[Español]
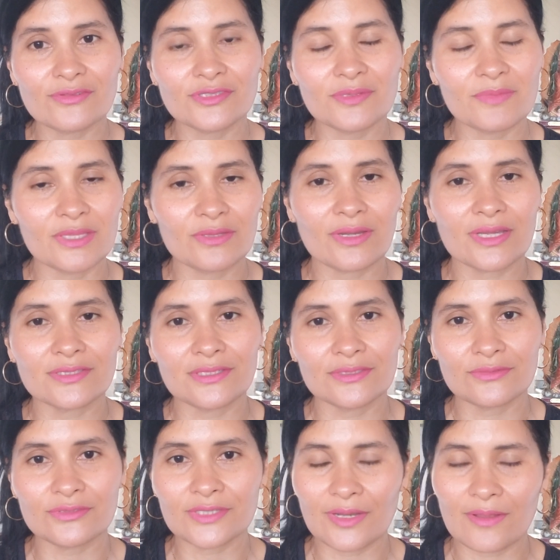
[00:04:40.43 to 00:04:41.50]
los invito a que se
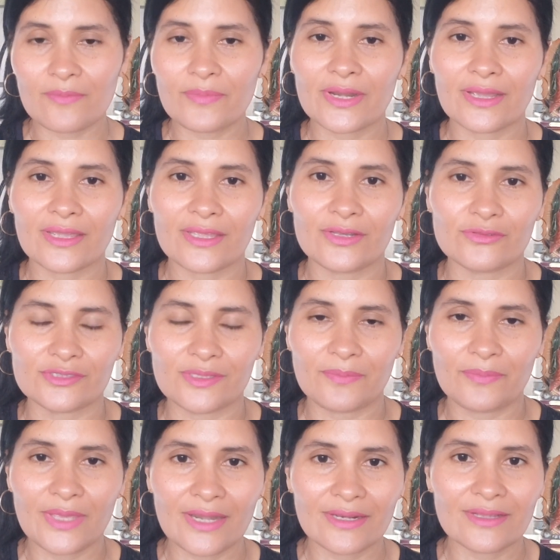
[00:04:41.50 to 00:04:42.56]
suscriban para que no se
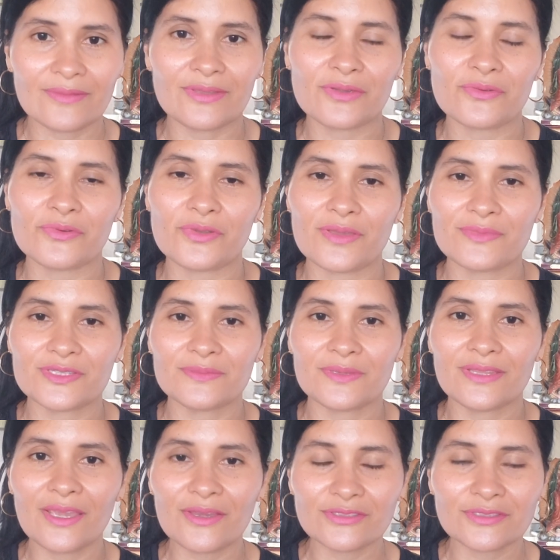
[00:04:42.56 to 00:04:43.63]
pierdan ninguno de mis
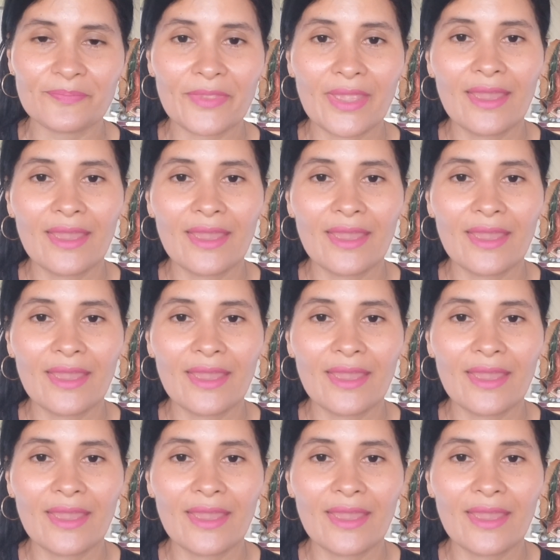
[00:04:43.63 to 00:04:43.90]
videos.